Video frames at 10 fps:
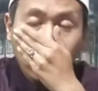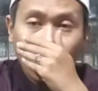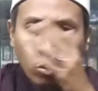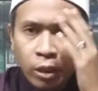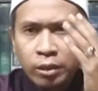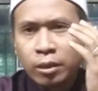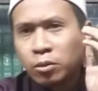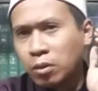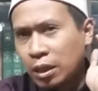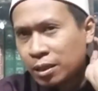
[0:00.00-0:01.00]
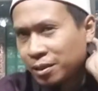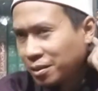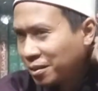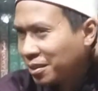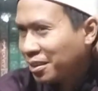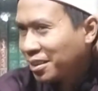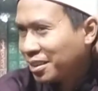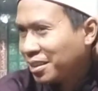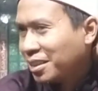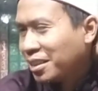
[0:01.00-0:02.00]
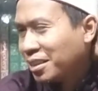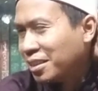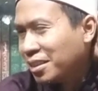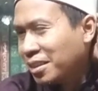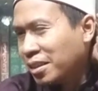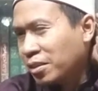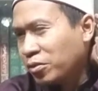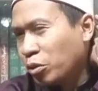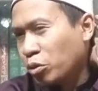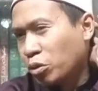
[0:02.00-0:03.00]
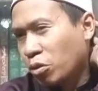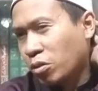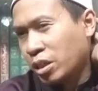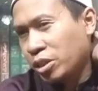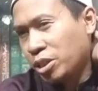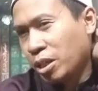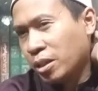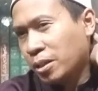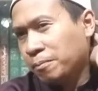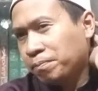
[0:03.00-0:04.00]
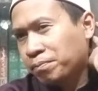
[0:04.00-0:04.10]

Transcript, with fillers: sulit tertular ya, ya, virus corona, insya Allah.